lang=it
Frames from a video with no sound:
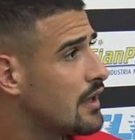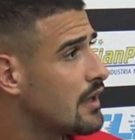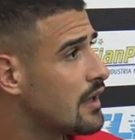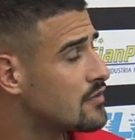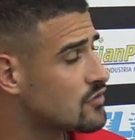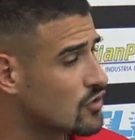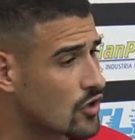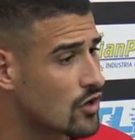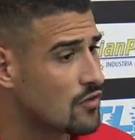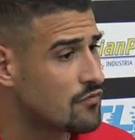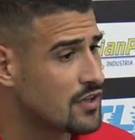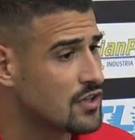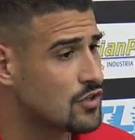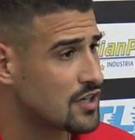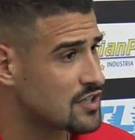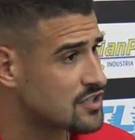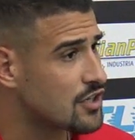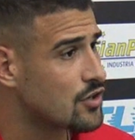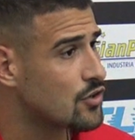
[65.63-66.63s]
e sono convinto
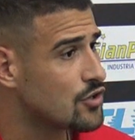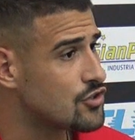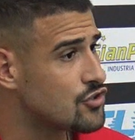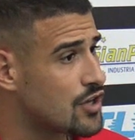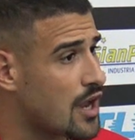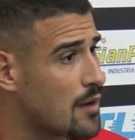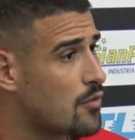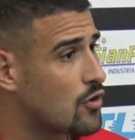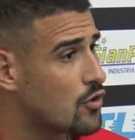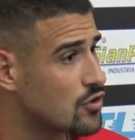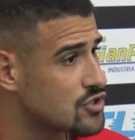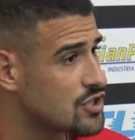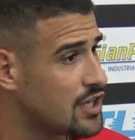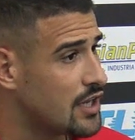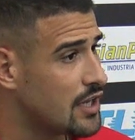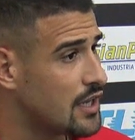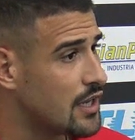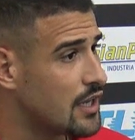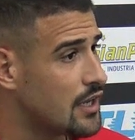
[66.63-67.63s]
che se noi giochiamo
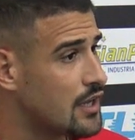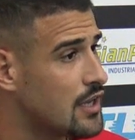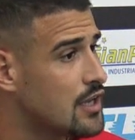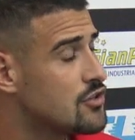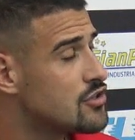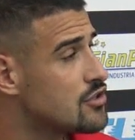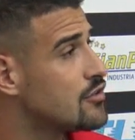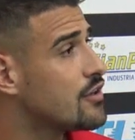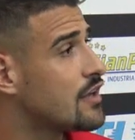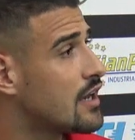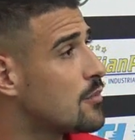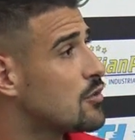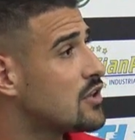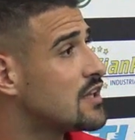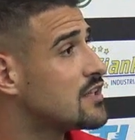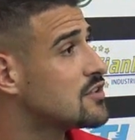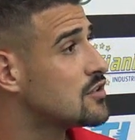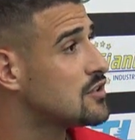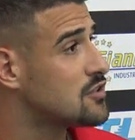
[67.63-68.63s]
così ci toglieremo
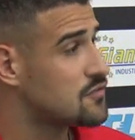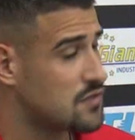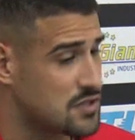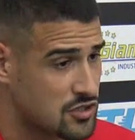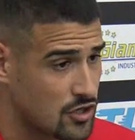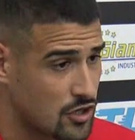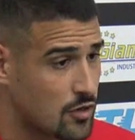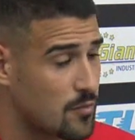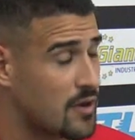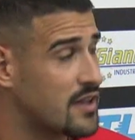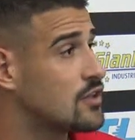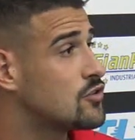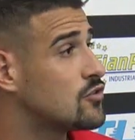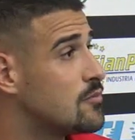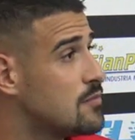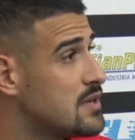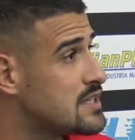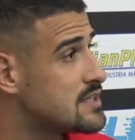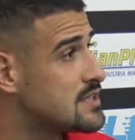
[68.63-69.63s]
tante soddisfazioni come ha detto
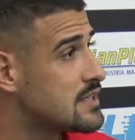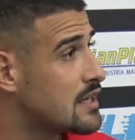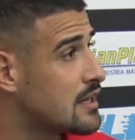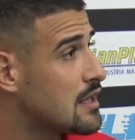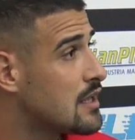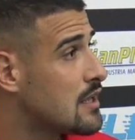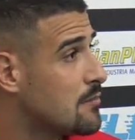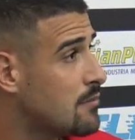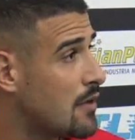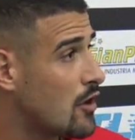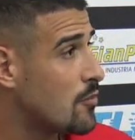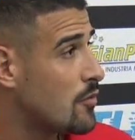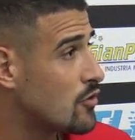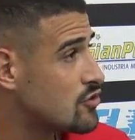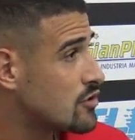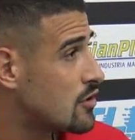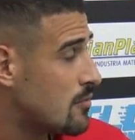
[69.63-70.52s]
il mister ma come,